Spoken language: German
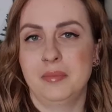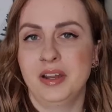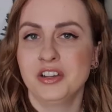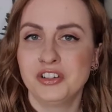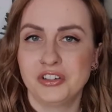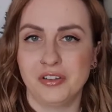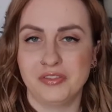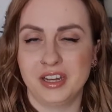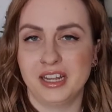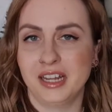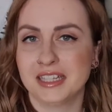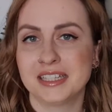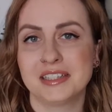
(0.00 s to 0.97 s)
Menschen auf der
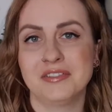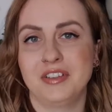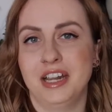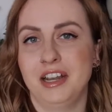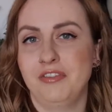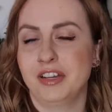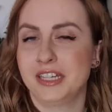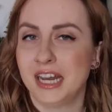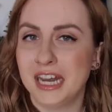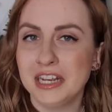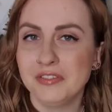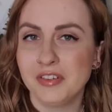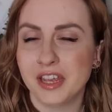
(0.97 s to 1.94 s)
ganzen Welt
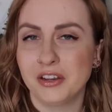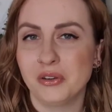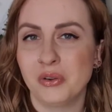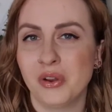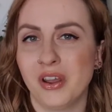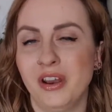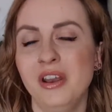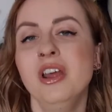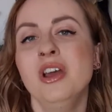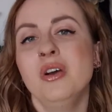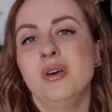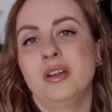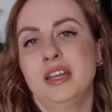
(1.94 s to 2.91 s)
verteilt werden können.
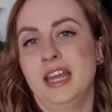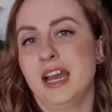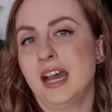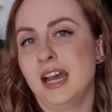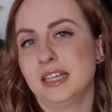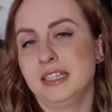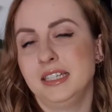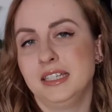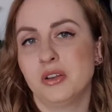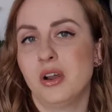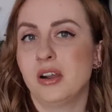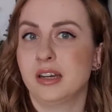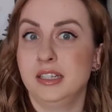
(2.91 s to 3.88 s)
Und er hat diese
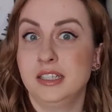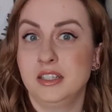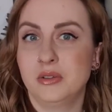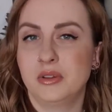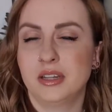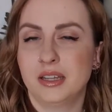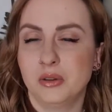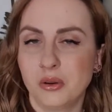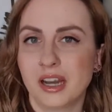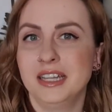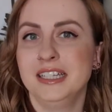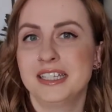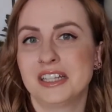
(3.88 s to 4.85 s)
Organis
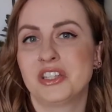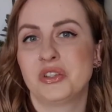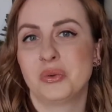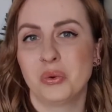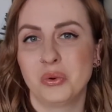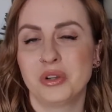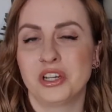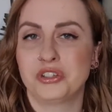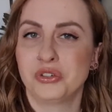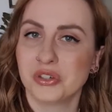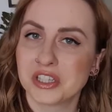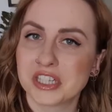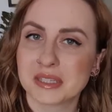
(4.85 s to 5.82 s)
Organisation
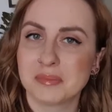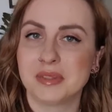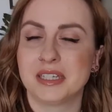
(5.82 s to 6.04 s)
unterstützt